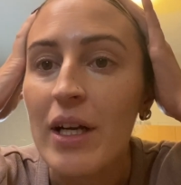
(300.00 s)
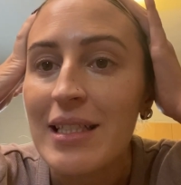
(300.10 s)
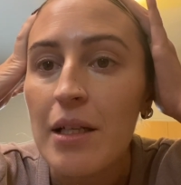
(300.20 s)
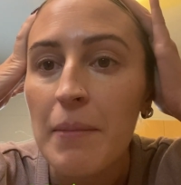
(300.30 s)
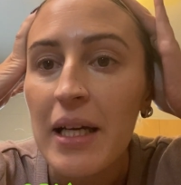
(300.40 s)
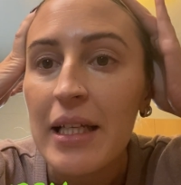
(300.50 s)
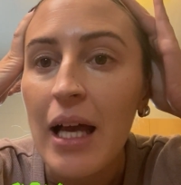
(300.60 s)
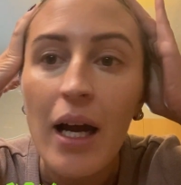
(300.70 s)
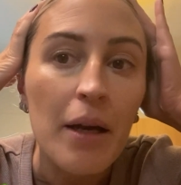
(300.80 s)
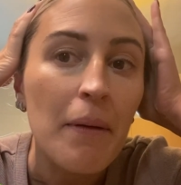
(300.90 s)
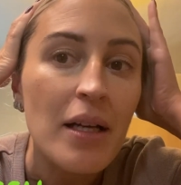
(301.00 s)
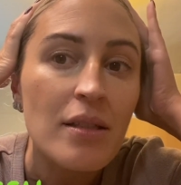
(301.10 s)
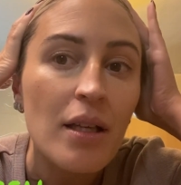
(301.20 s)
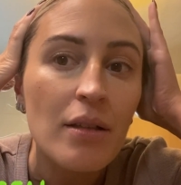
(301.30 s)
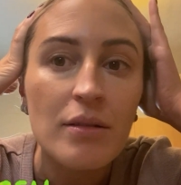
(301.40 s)
que es el maquillaje
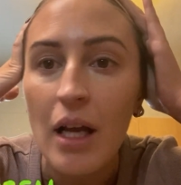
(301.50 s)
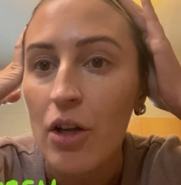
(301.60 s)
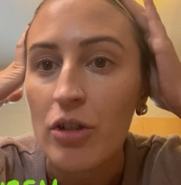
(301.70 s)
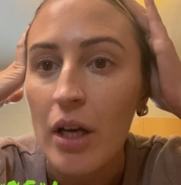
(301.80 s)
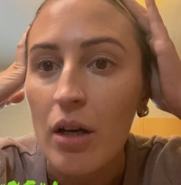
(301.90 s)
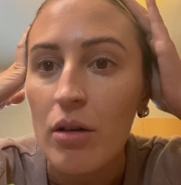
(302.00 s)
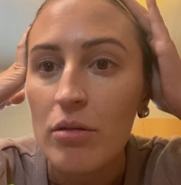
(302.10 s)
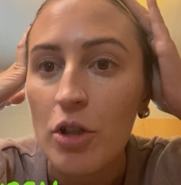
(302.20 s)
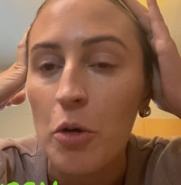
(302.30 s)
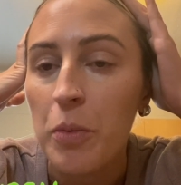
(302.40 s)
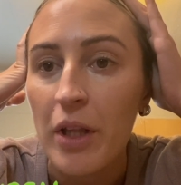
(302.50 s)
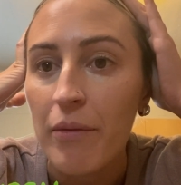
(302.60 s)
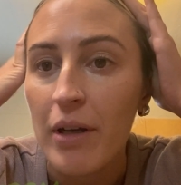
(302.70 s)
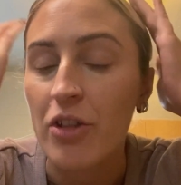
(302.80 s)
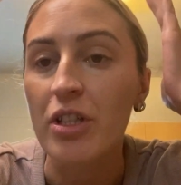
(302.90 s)
base ya lo tengo, como podéis
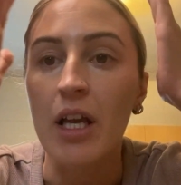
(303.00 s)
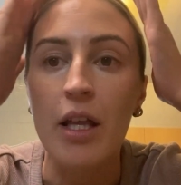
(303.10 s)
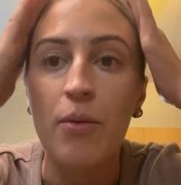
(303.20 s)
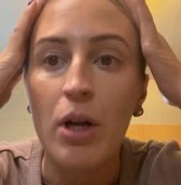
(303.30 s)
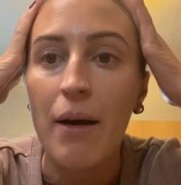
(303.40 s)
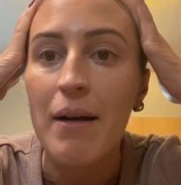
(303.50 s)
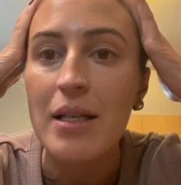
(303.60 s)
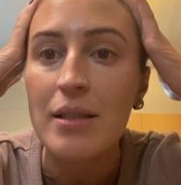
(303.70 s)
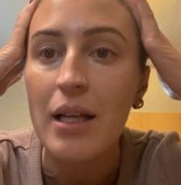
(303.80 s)
ver, o sea, ya llevo la base,